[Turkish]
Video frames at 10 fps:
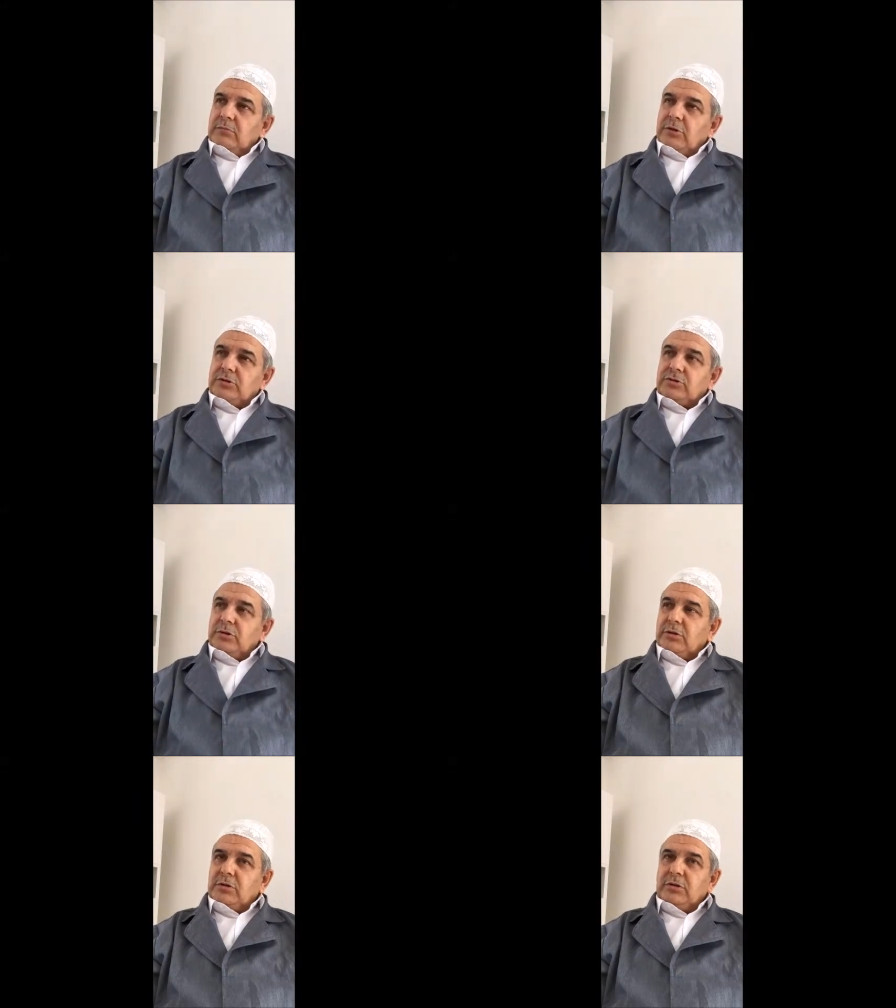
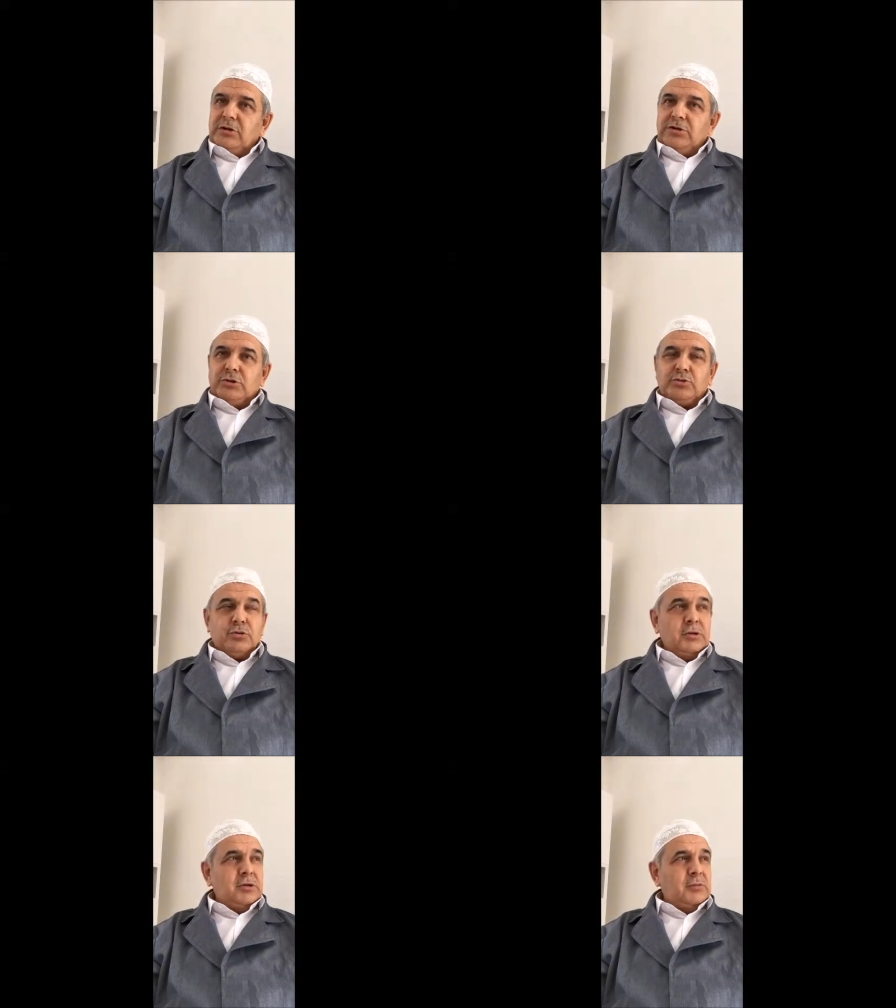maşallah ne
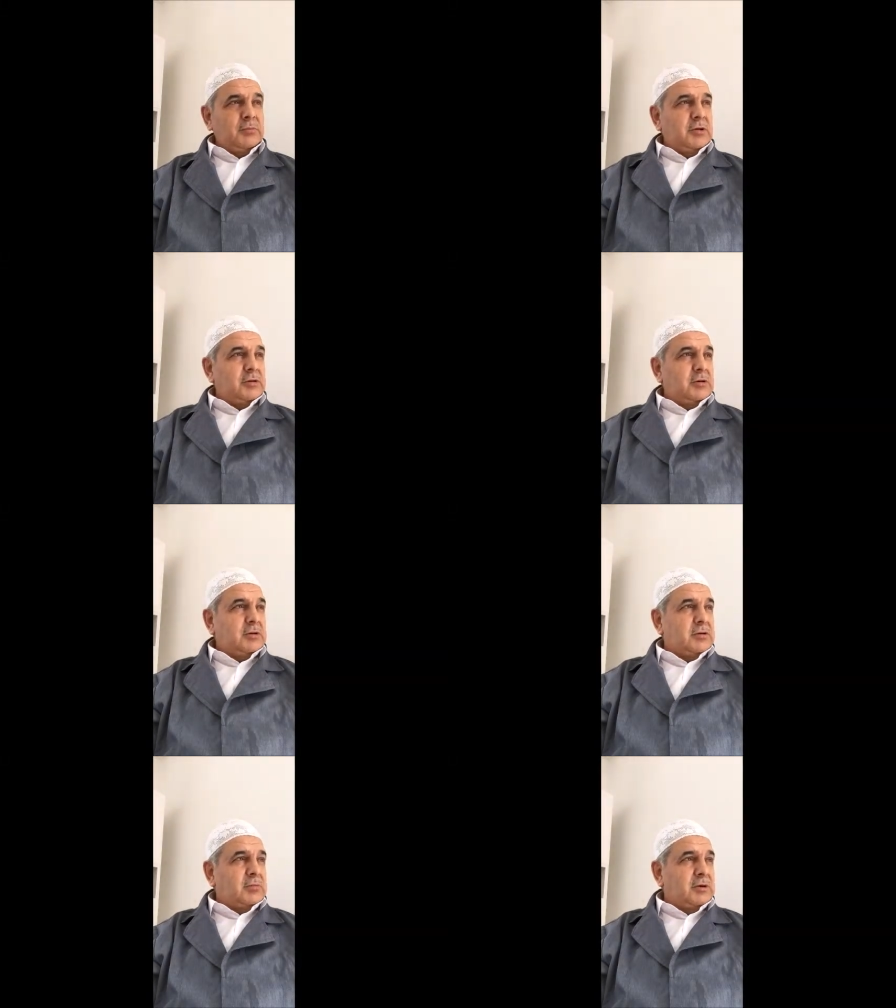cesur adam, ne
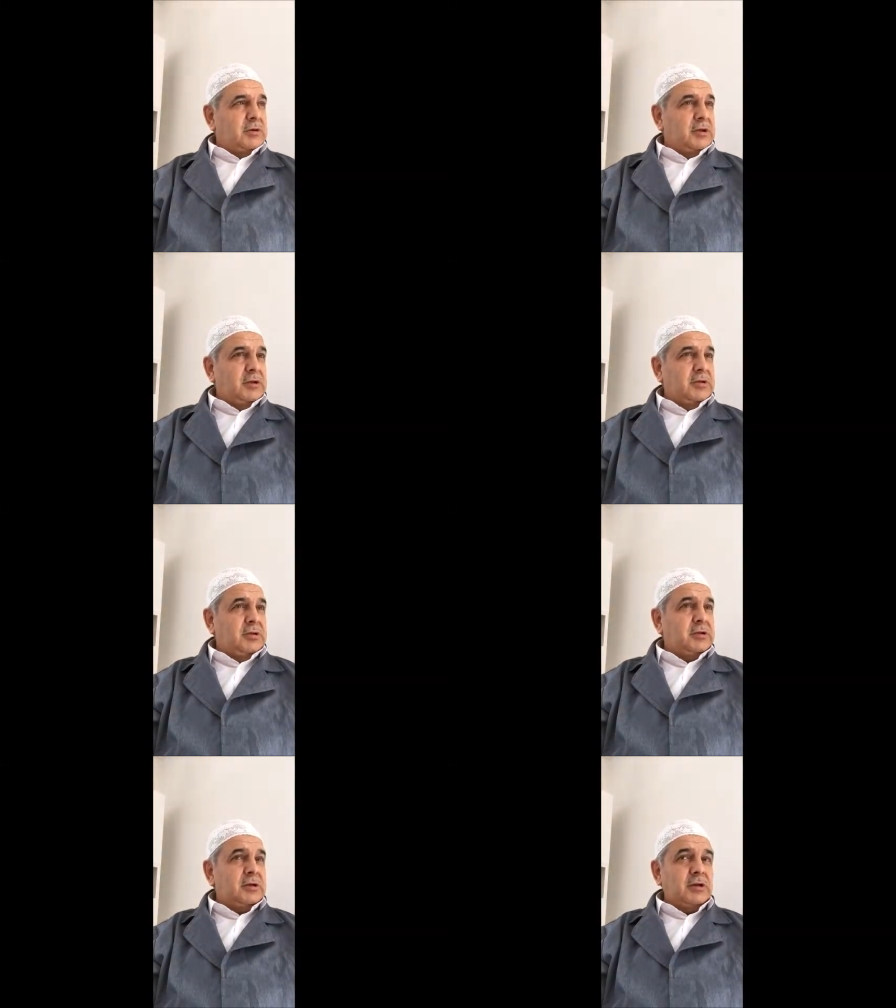kahraman, ne
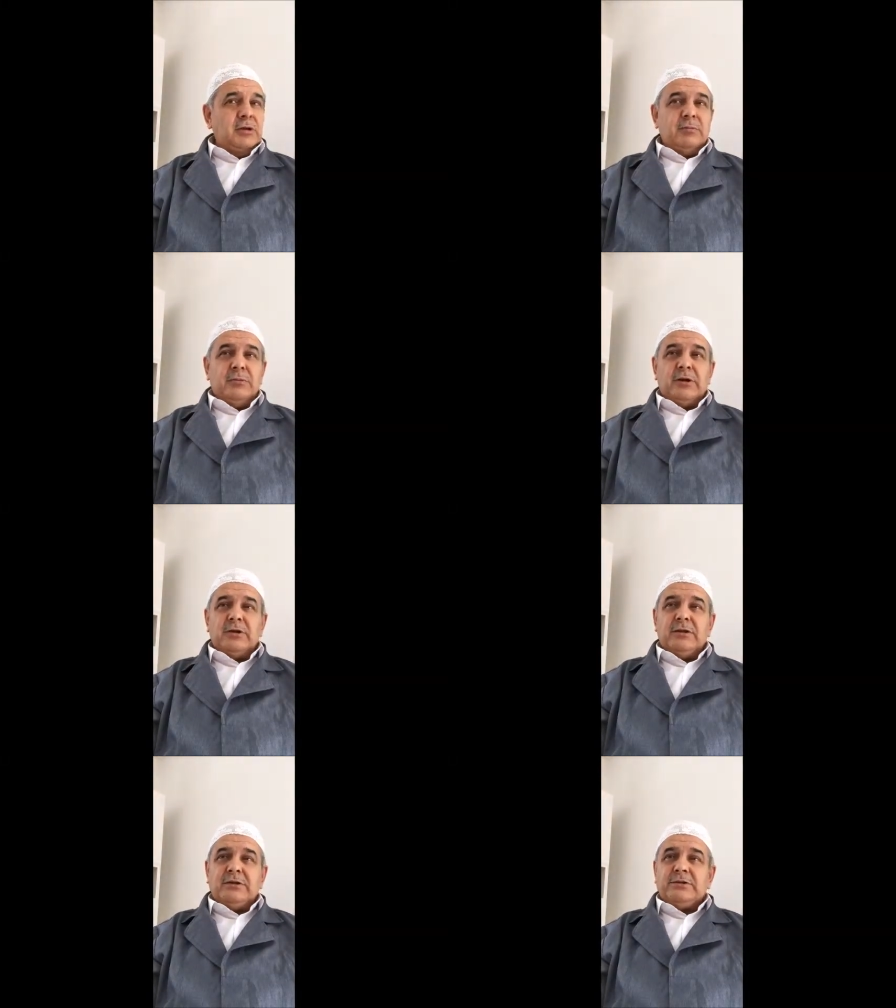yiğit
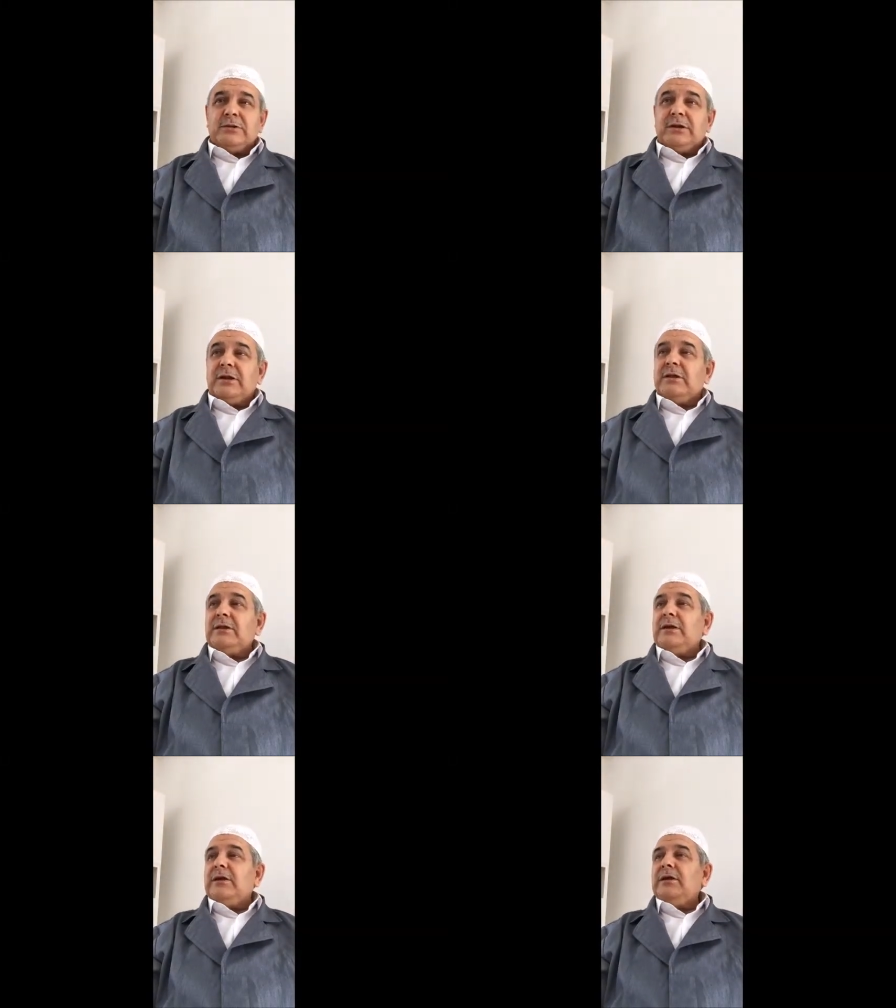adamlar desinler
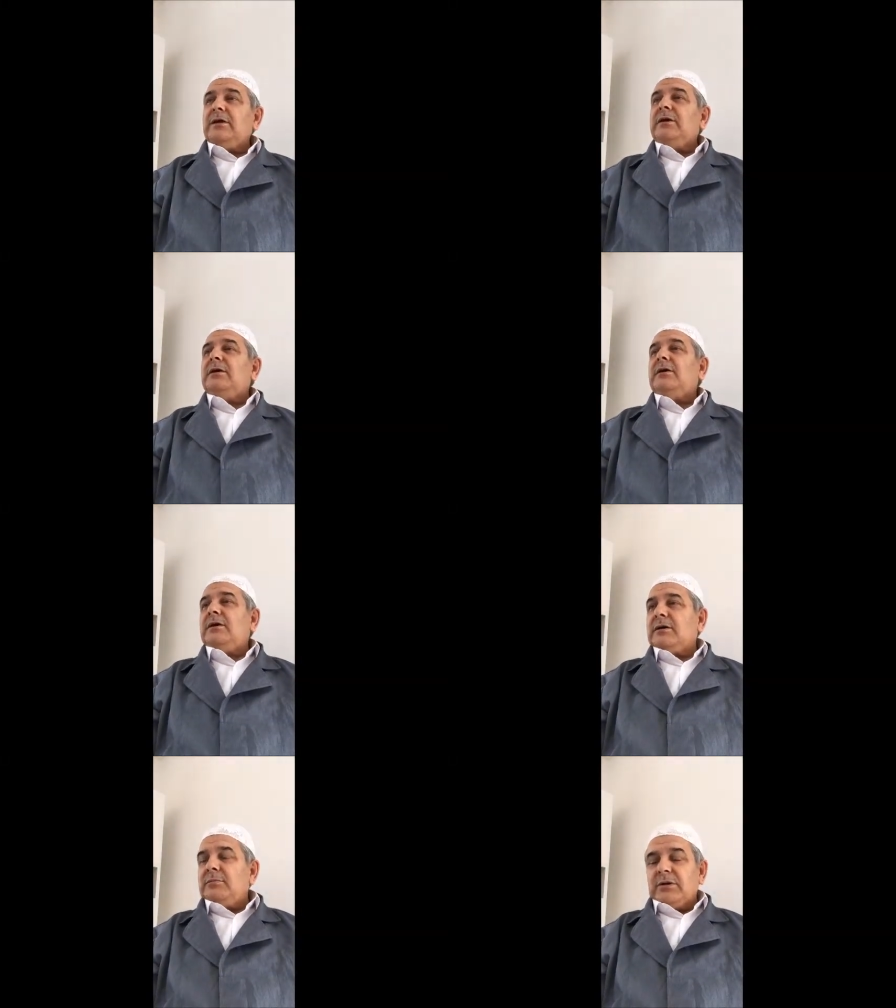diye
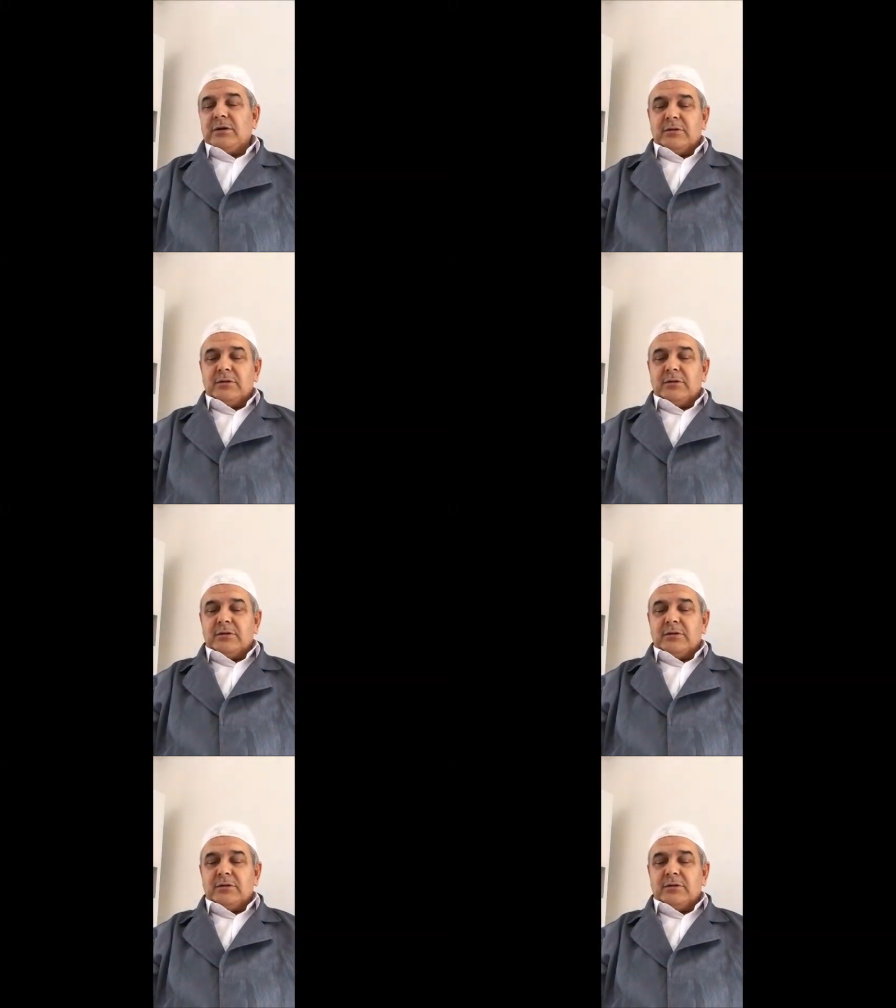harbe